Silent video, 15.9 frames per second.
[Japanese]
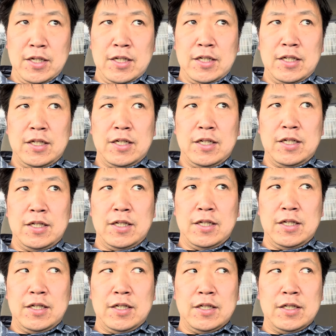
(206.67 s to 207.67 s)

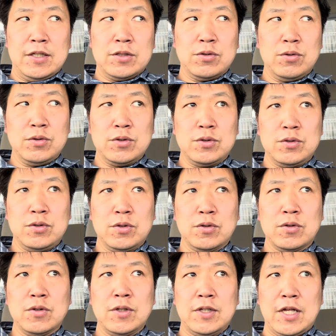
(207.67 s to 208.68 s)
えー、そうする
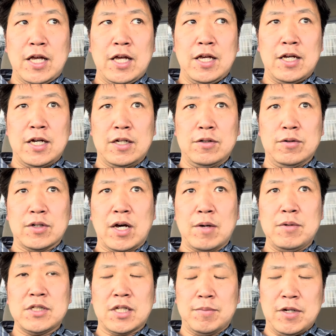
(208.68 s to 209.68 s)
ことでね、あの、
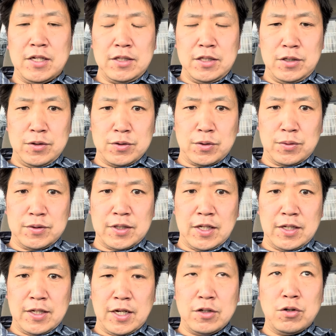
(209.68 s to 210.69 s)
神様っていう存
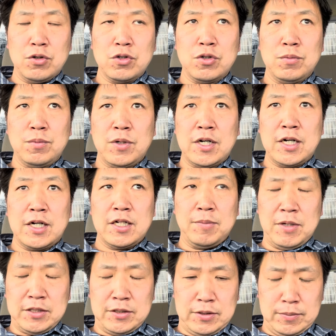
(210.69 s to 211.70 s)
在が喜ばれ
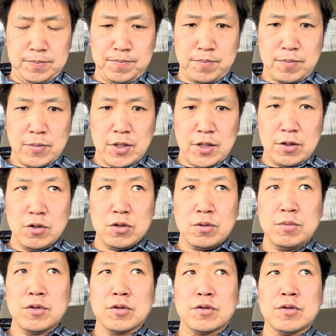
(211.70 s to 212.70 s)
ます。喜
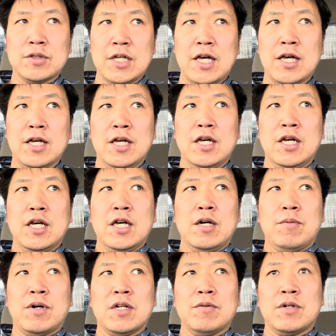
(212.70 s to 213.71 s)
ぶことで、
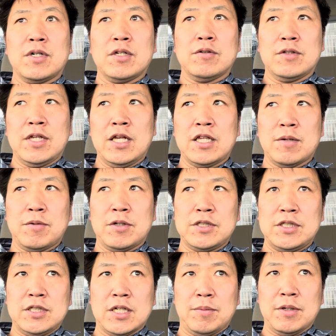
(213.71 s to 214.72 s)
我々のね、
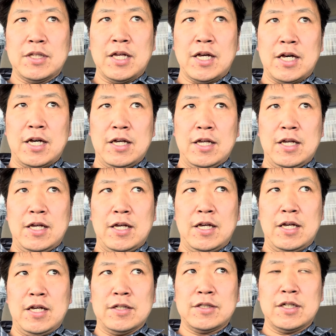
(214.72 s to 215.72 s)
魂がまた、
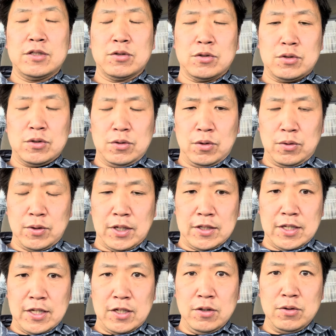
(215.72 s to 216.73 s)
えー、成長することが
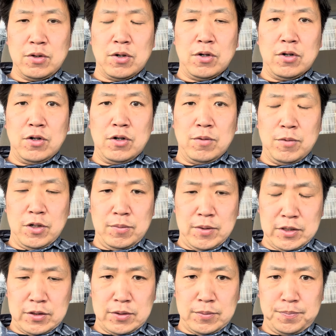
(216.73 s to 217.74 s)
できると思い
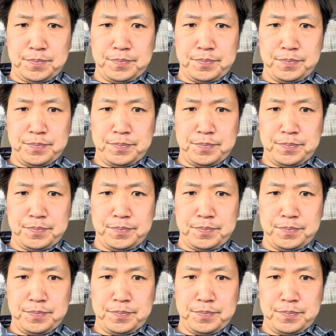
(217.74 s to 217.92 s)
ます。